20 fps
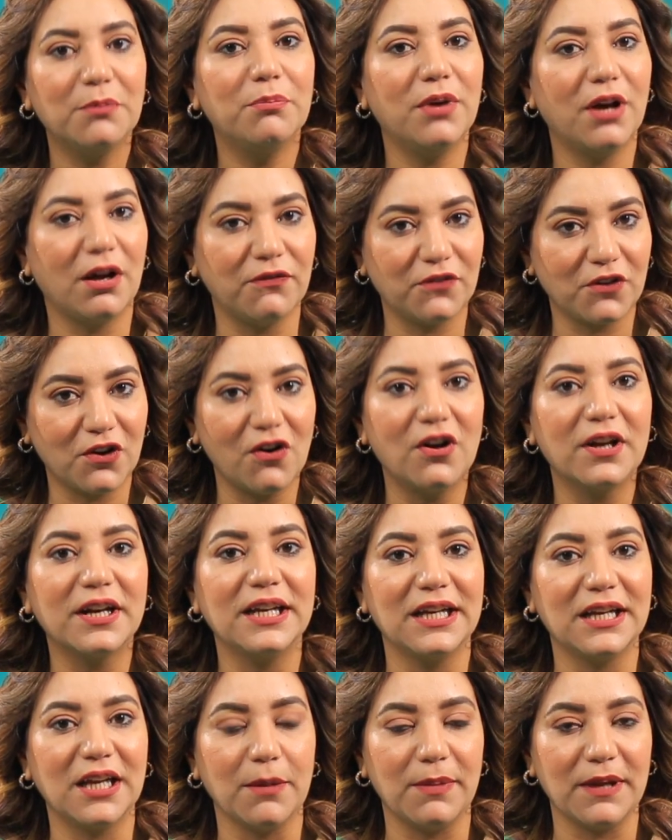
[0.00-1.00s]
بافكار
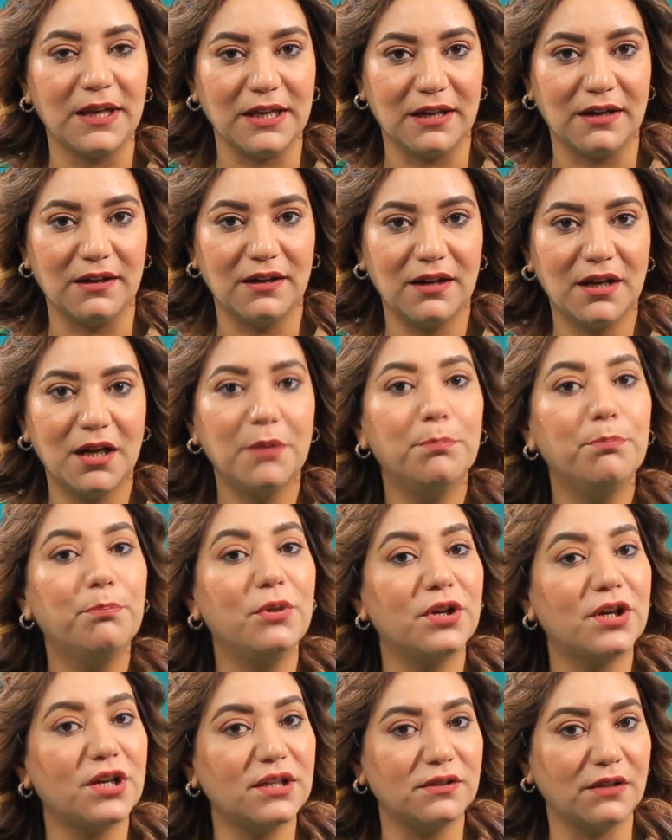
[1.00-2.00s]
ايجابيه
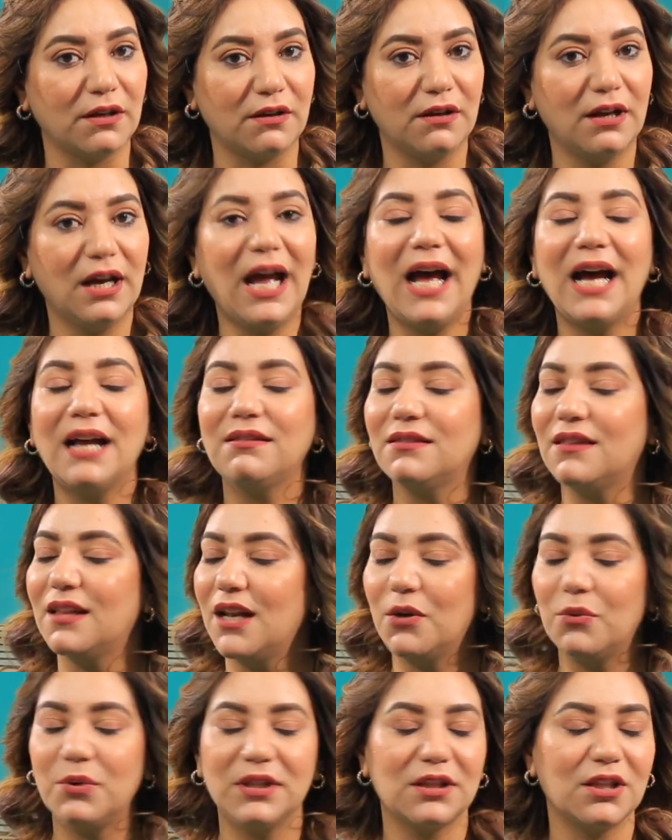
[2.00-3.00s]
برضا حتى
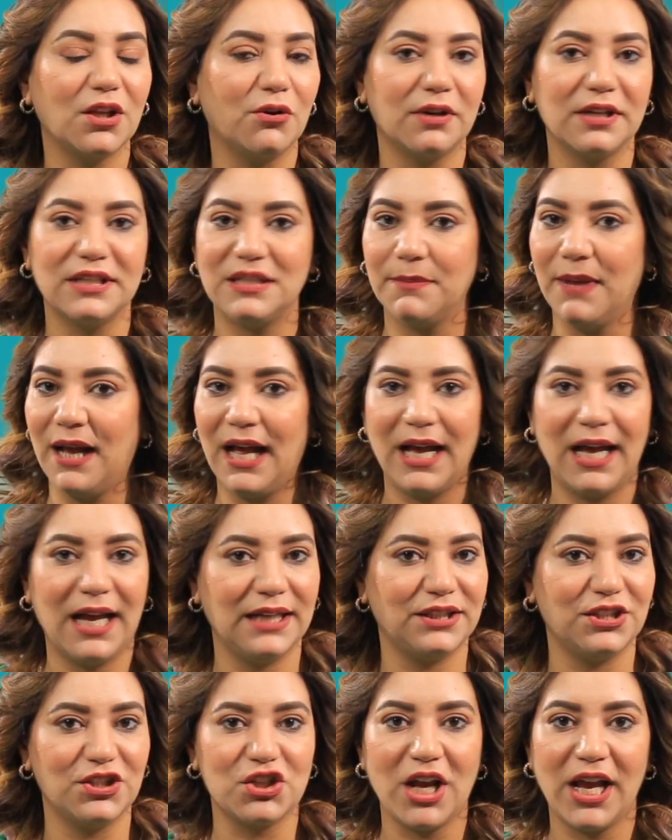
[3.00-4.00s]
لو انت اوريدي
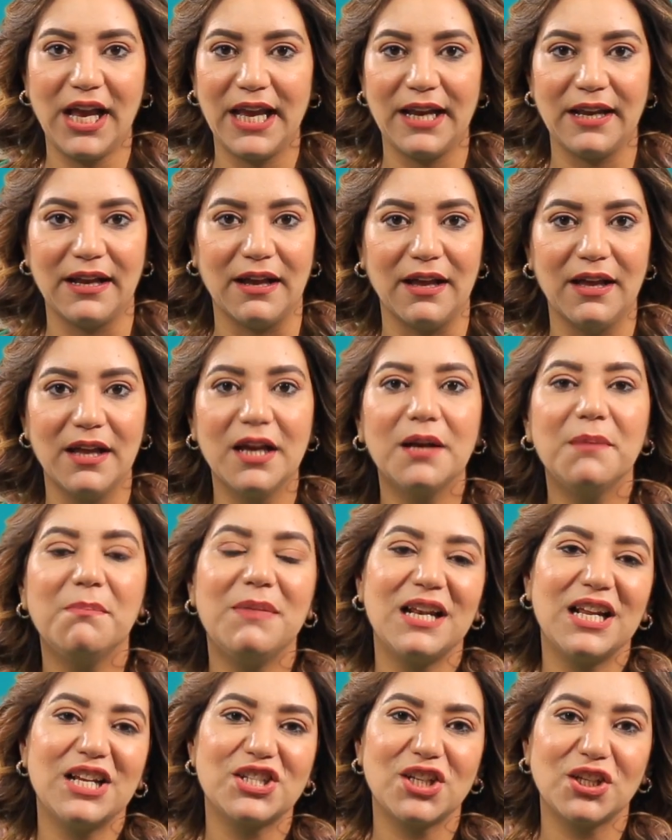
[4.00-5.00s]
محققتش حاجه
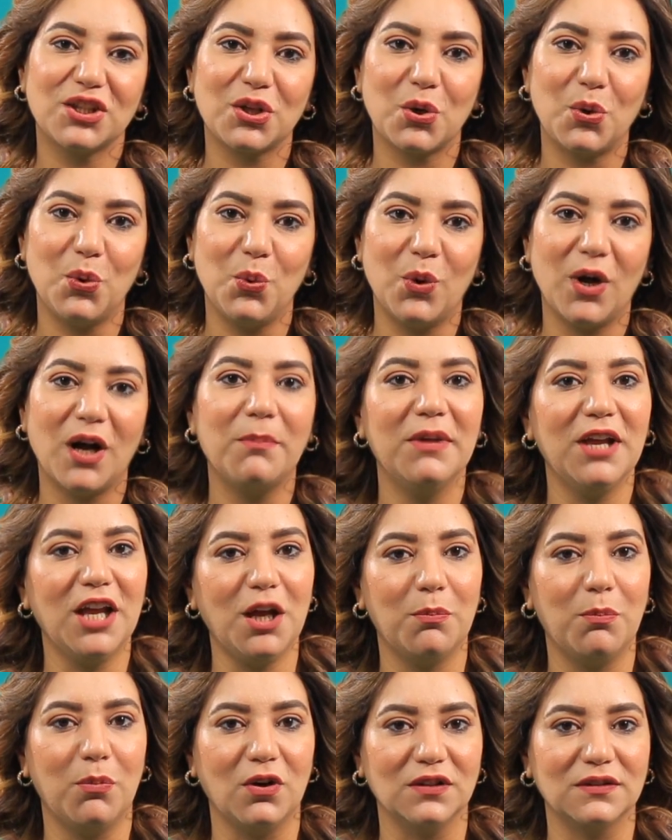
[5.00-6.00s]
بلاش تدخلوها
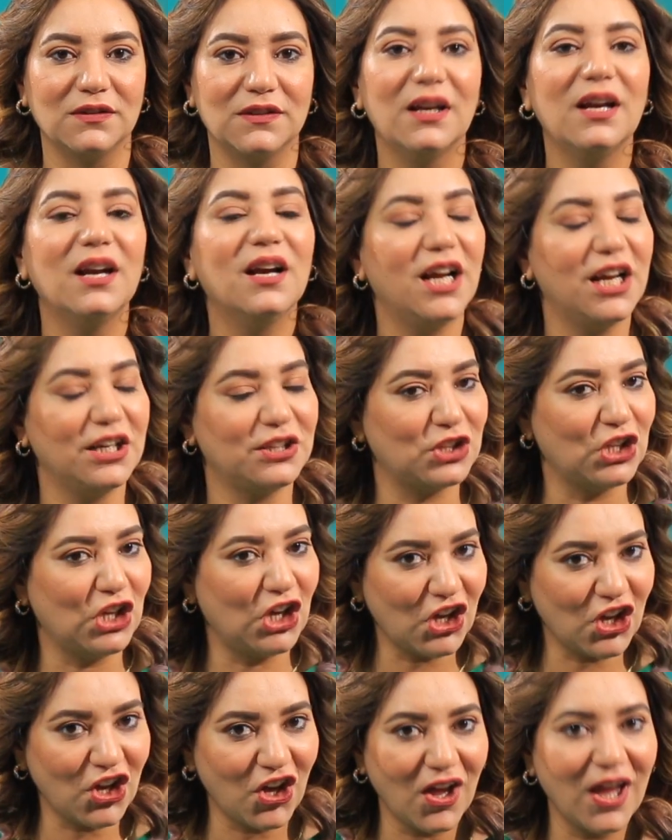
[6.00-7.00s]
باحباط
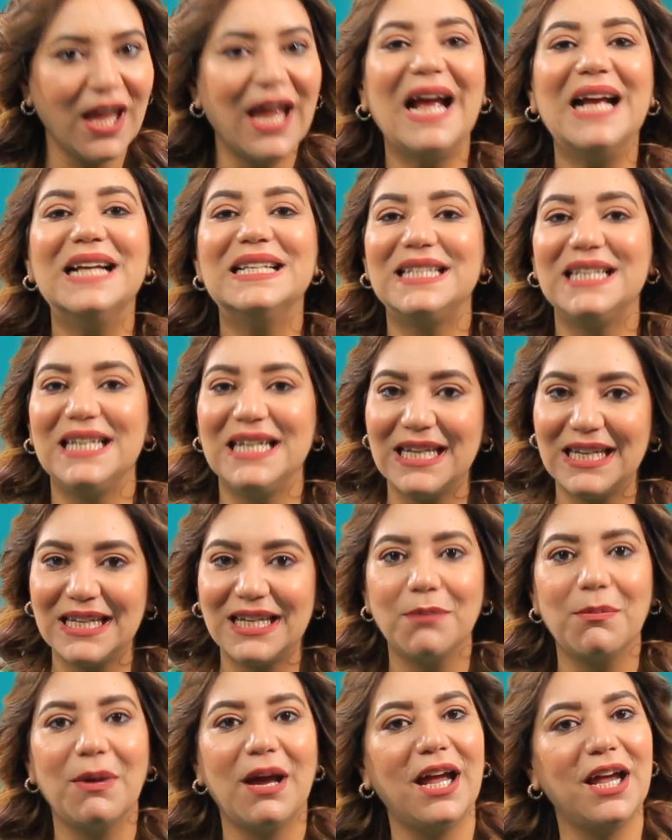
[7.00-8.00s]
الطاقه
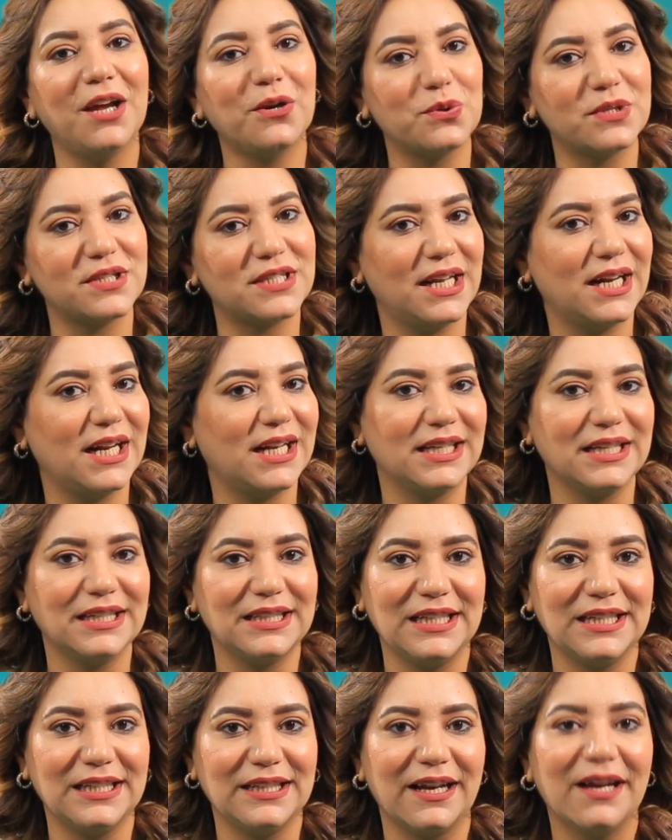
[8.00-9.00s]
هتيجي معاكوا السنه
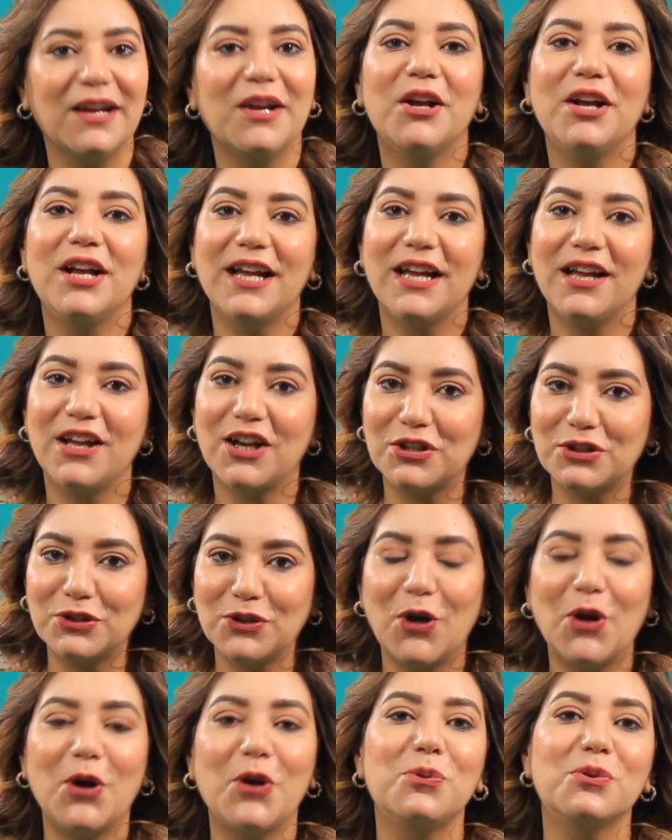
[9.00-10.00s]
الجديده
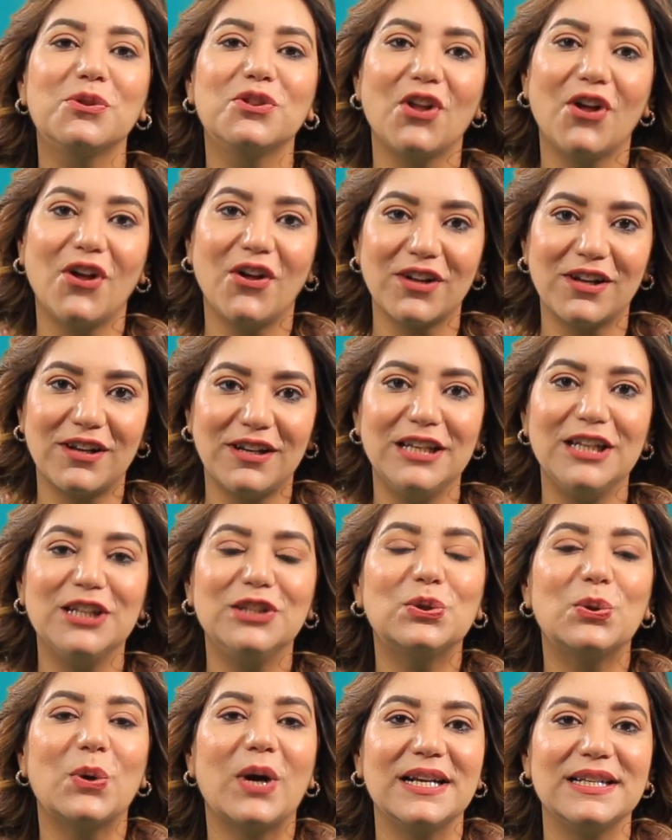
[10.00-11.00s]
اختاروا الطاقة اللي
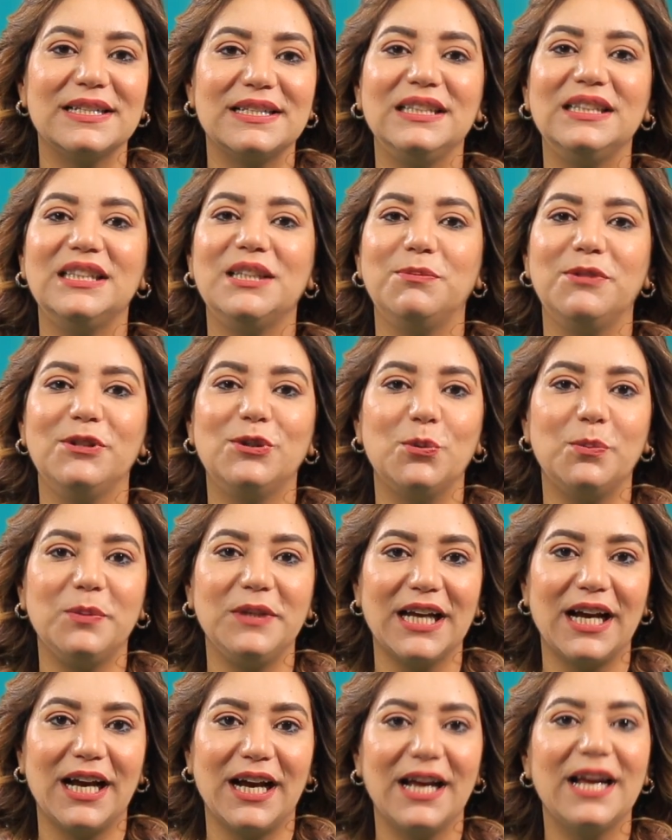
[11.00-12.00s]
انتوا عايزين تبتدوا
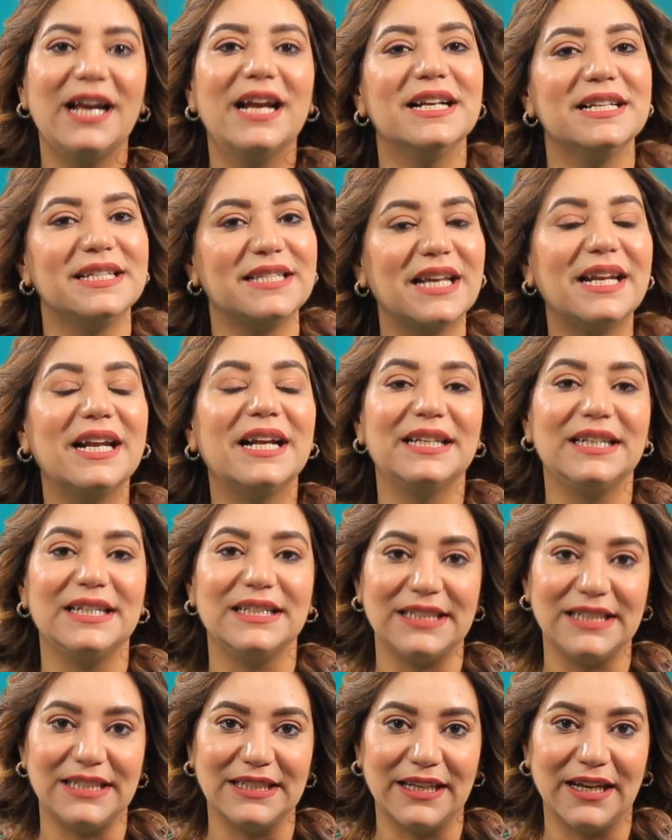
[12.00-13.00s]
بيها السنة
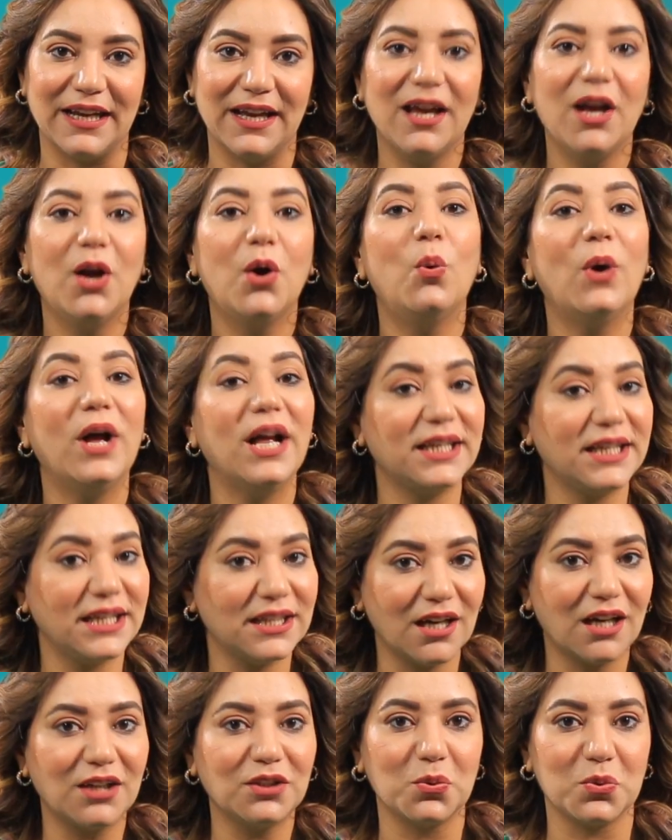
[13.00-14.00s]
الجديدة
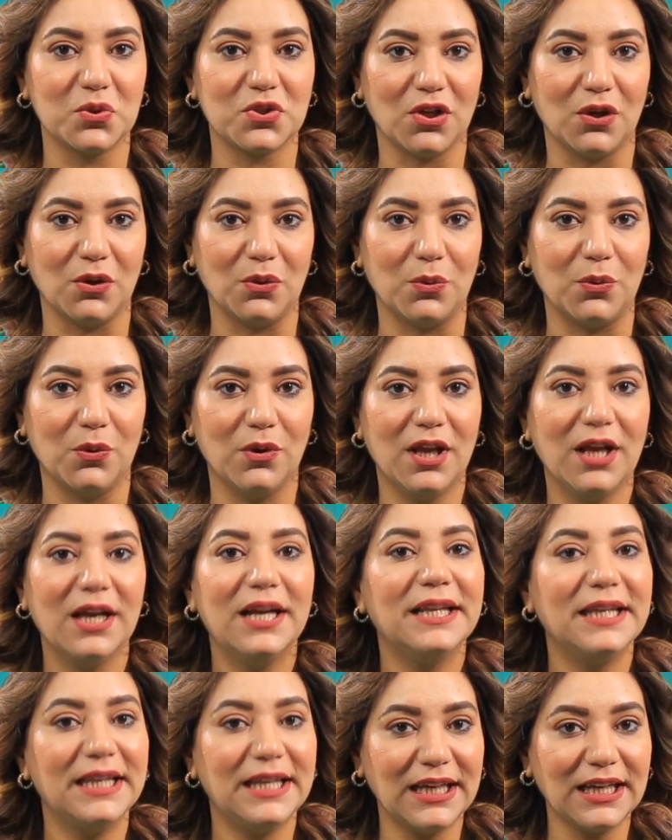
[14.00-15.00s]
وأكيد هتوصلوا
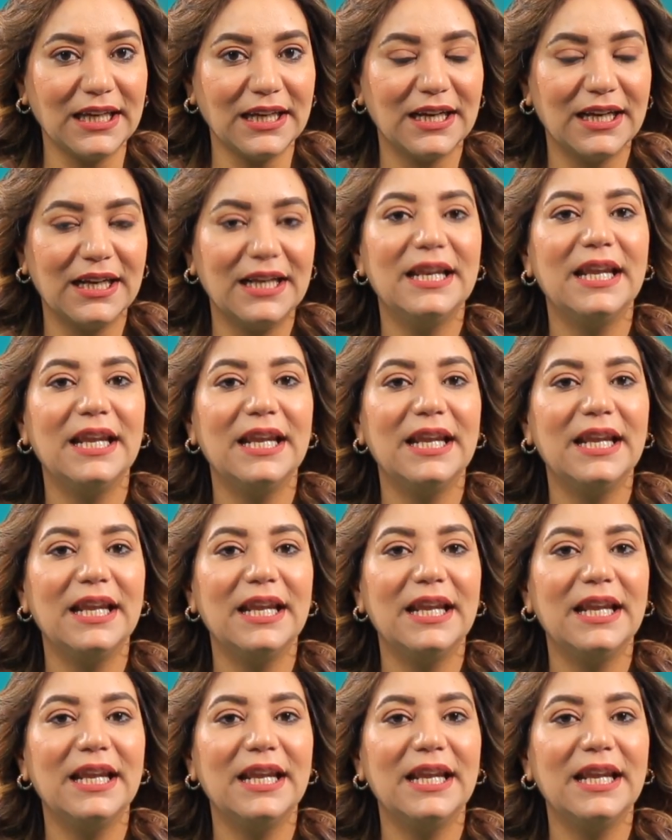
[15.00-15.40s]
ليه؟